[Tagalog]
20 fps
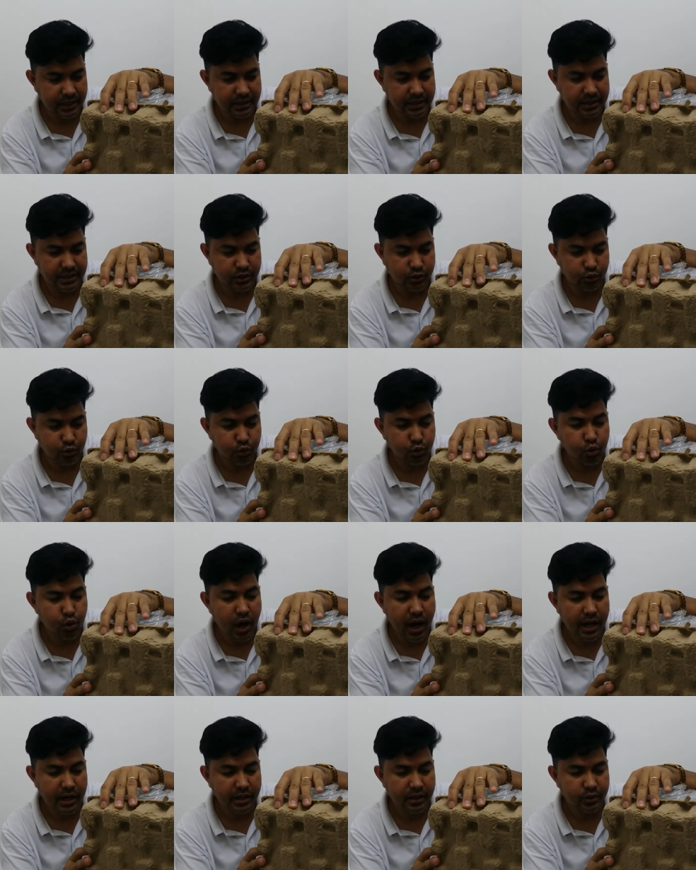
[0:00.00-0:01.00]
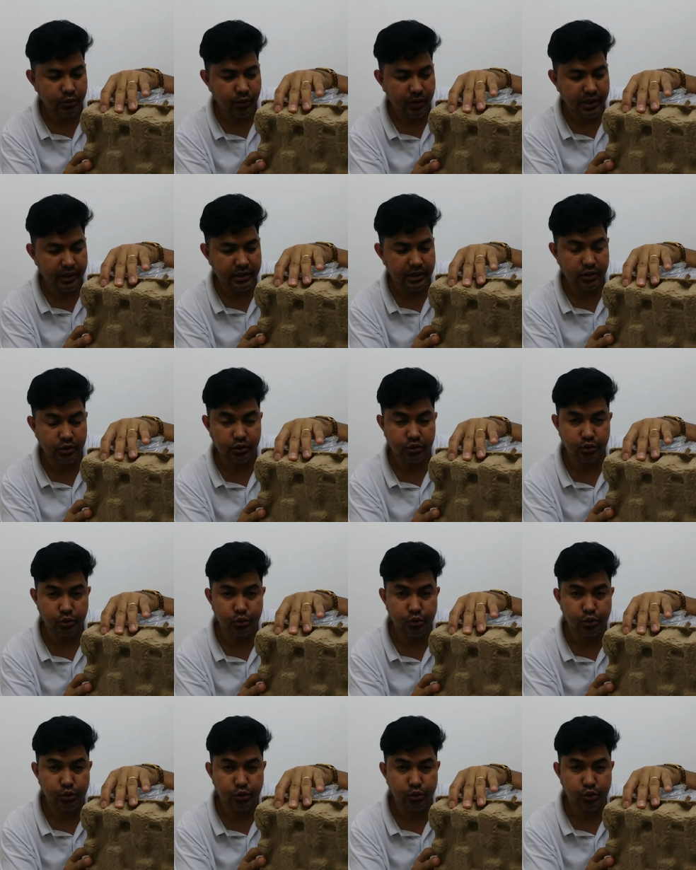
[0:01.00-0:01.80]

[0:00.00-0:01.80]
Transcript: It is 220 to